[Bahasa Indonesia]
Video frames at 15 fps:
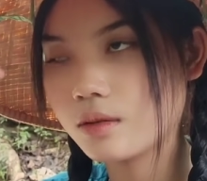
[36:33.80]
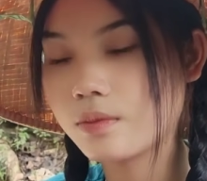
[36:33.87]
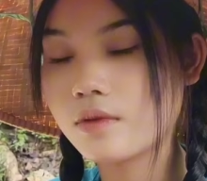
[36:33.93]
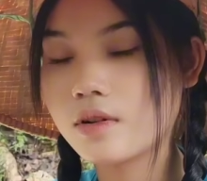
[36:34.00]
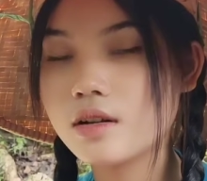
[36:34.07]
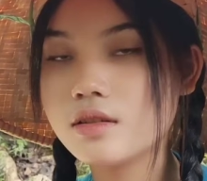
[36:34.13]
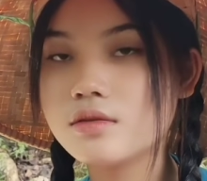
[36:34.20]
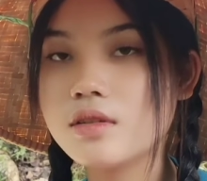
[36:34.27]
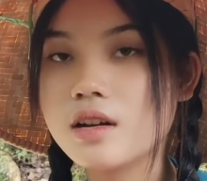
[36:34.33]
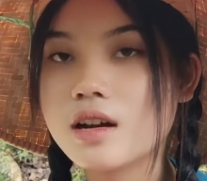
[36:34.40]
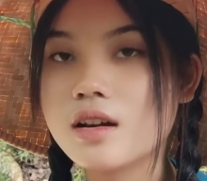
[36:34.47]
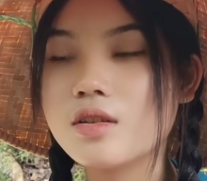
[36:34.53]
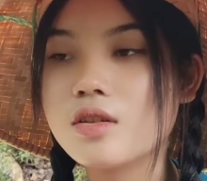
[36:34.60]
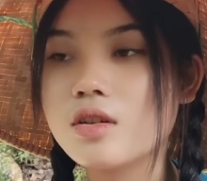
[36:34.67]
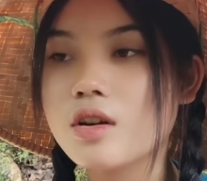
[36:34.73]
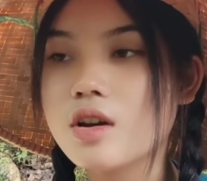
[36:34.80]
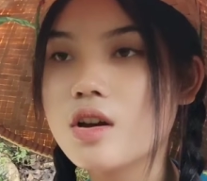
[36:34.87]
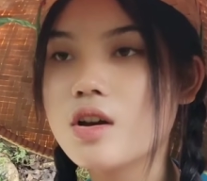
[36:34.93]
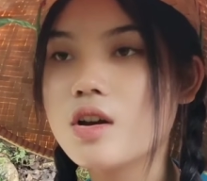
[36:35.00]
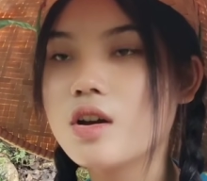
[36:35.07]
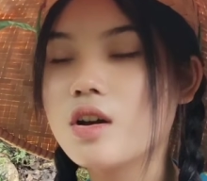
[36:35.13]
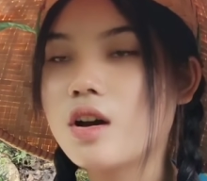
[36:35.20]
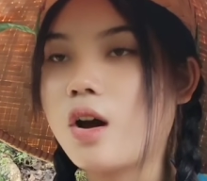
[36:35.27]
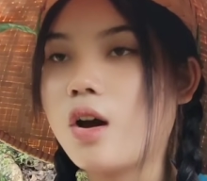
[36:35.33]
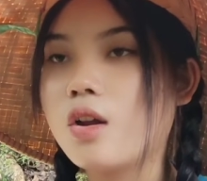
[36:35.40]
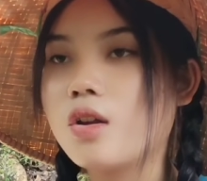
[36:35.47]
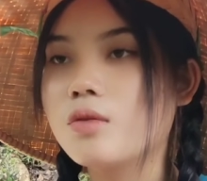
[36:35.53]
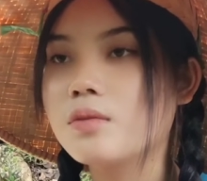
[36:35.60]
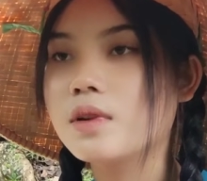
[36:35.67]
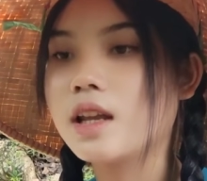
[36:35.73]
gitu. orang juga kalau
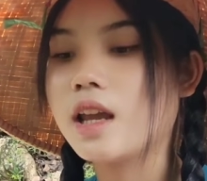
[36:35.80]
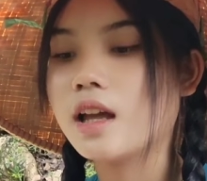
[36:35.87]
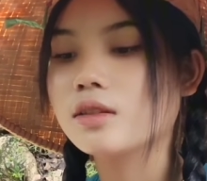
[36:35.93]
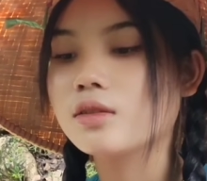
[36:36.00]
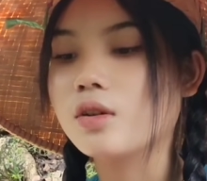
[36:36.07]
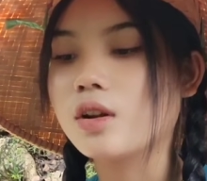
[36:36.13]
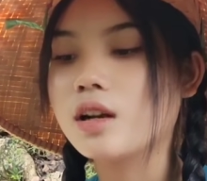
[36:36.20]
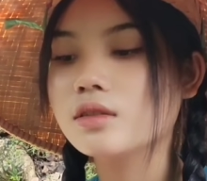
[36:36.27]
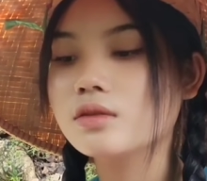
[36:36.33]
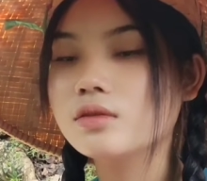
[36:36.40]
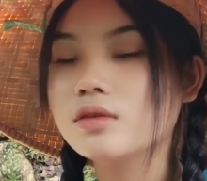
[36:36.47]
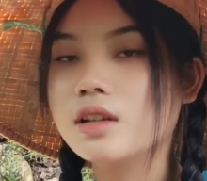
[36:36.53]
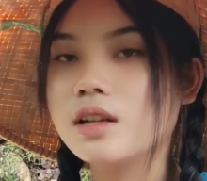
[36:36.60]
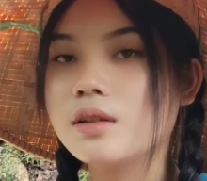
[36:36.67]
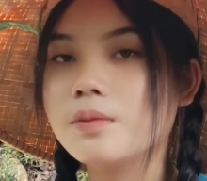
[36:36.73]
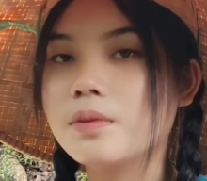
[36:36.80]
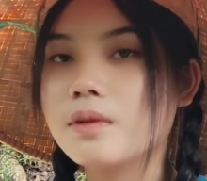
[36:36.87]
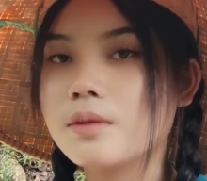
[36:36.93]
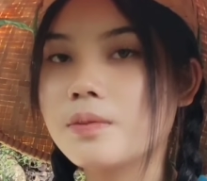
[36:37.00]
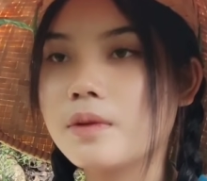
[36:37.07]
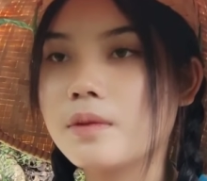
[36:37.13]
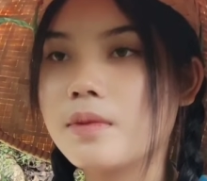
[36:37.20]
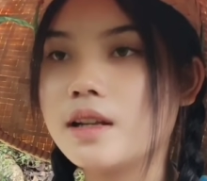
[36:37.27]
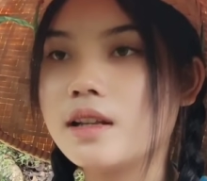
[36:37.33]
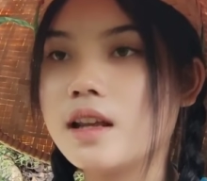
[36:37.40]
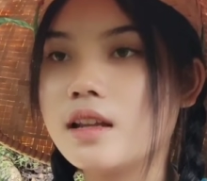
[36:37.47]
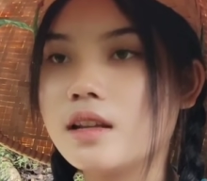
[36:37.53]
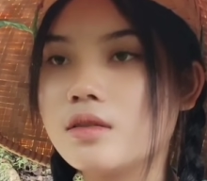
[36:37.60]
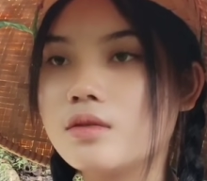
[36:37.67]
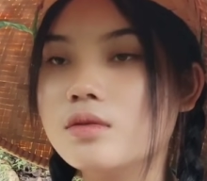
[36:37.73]
kalau melihat orang itu dari
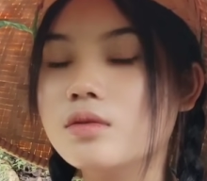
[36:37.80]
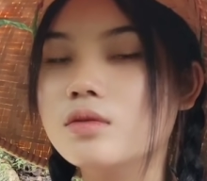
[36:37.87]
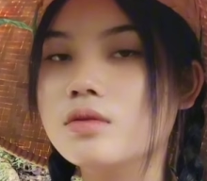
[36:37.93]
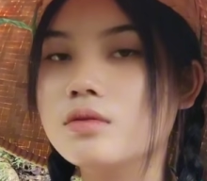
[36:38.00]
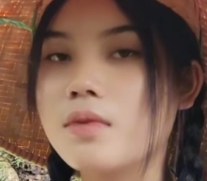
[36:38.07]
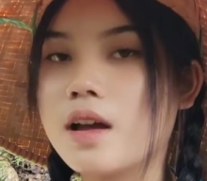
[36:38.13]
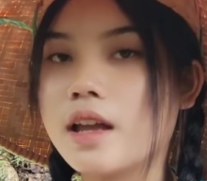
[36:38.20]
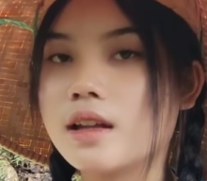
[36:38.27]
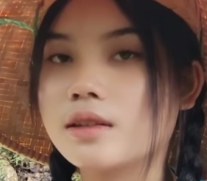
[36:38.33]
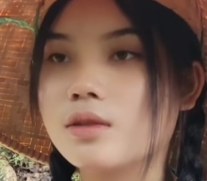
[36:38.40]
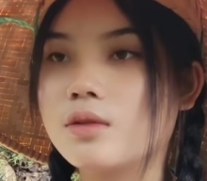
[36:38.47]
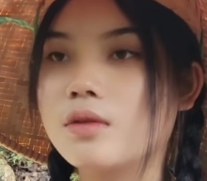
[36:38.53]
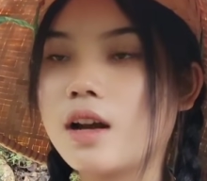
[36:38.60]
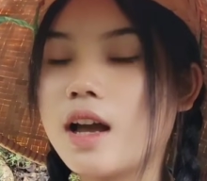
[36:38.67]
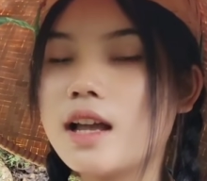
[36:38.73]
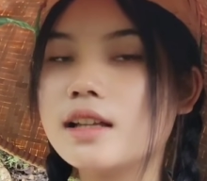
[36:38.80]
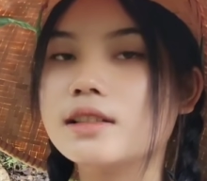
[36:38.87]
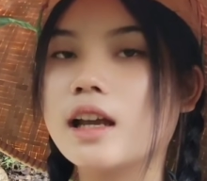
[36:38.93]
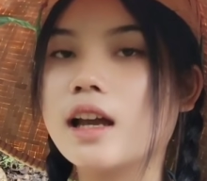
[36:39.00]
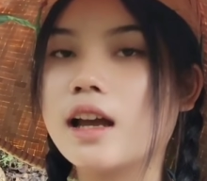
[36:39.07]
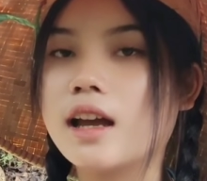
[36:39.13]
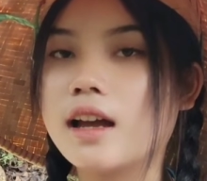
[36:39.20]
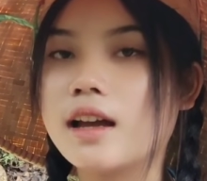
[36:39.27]
kepribadiannya dulu baik mm -mm. atau enggaknya